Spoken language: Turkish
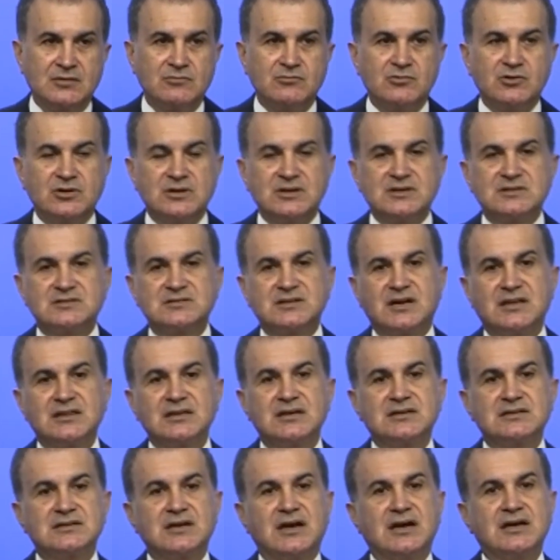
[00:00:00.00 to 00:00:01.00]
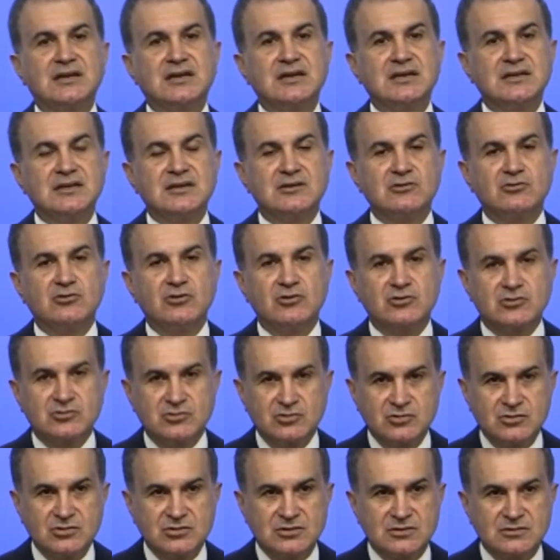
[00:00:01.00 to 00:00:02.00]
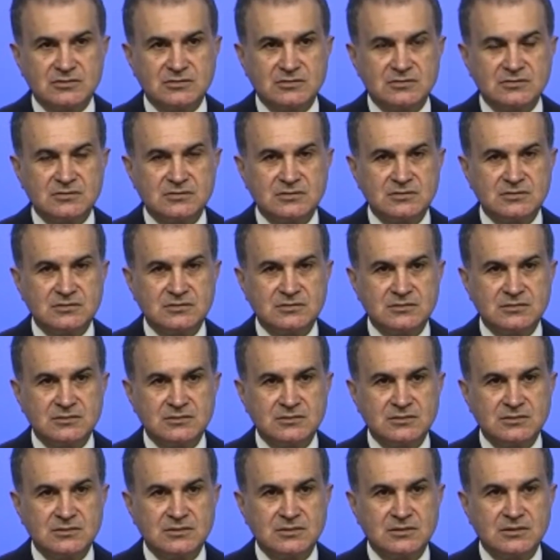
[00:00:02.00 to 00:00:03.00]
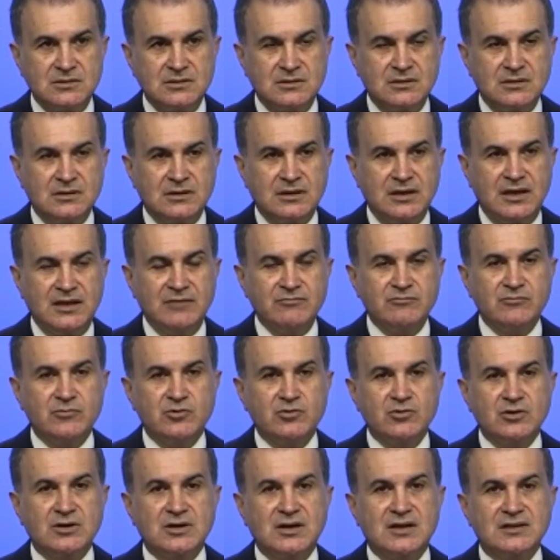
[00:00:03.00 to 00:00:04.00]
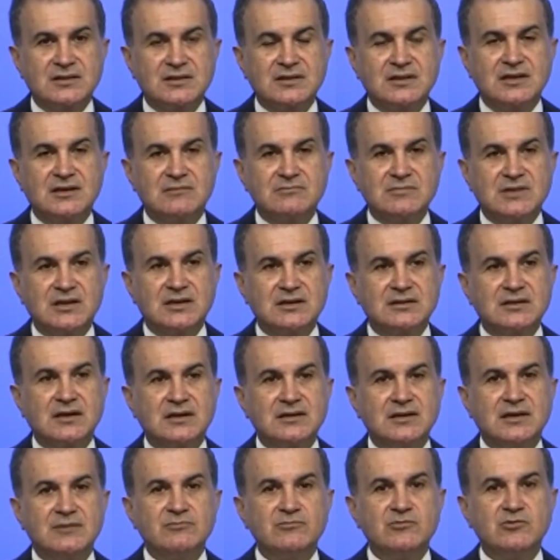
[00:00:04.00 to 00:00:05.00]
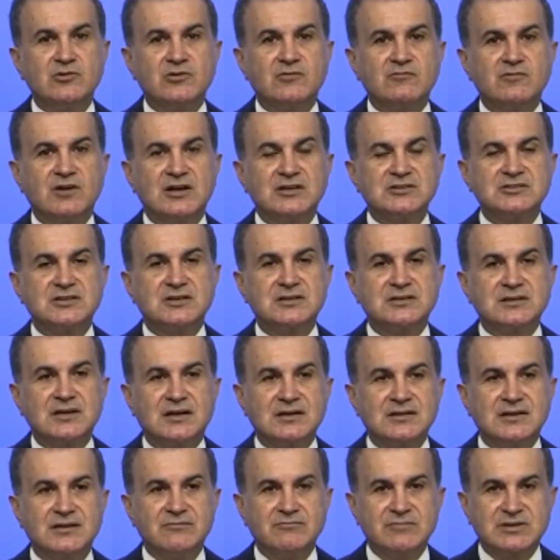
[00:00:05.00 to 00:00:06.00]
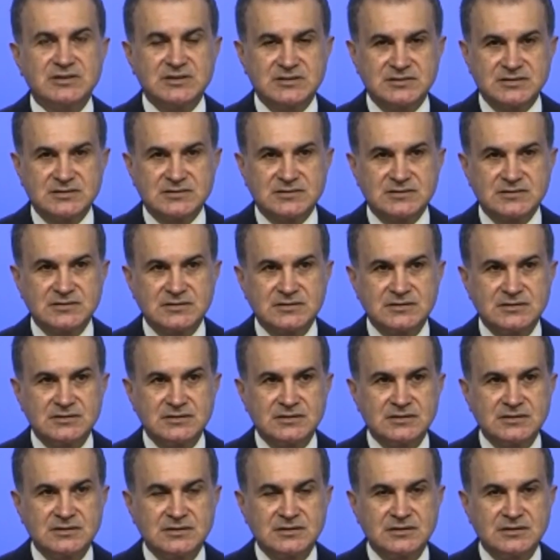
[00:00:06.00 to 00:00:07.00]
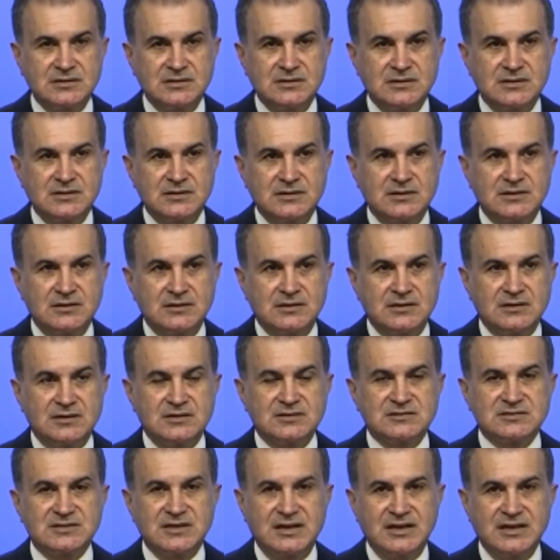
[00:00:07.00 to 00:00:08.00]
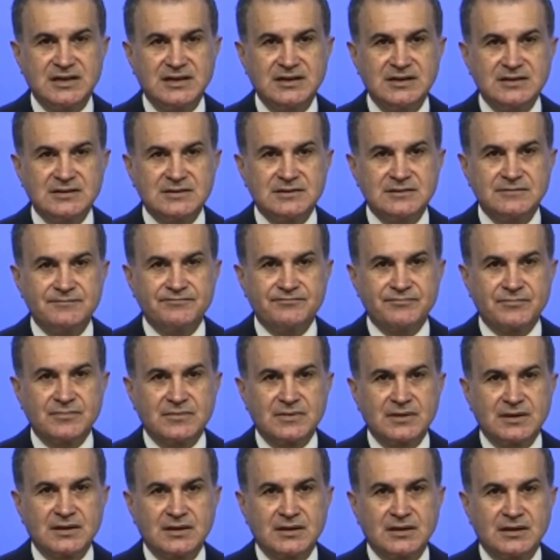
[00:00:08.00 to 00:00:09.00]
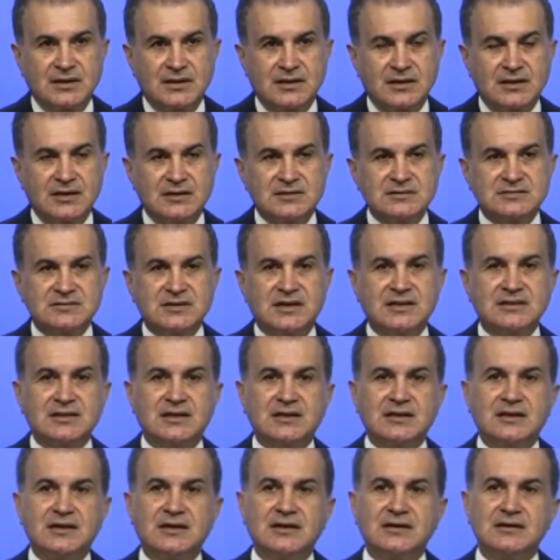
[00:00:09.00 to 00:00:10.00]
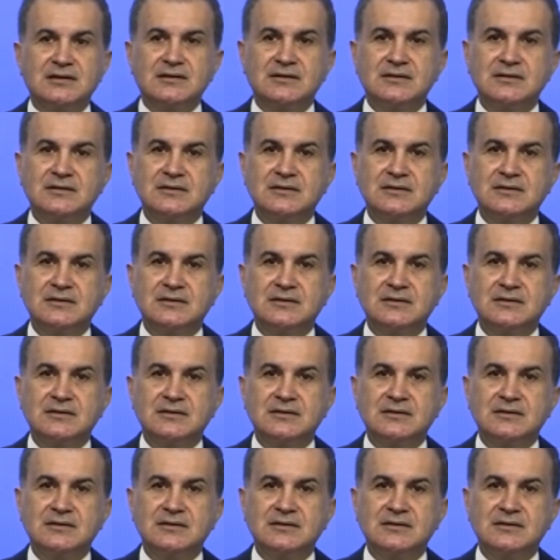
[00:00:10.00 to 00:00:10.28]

Bu insanlık tarihinin gördüğü en büyük katliamlardan, en büyük vahşetlerden biridir. İsrail insanlara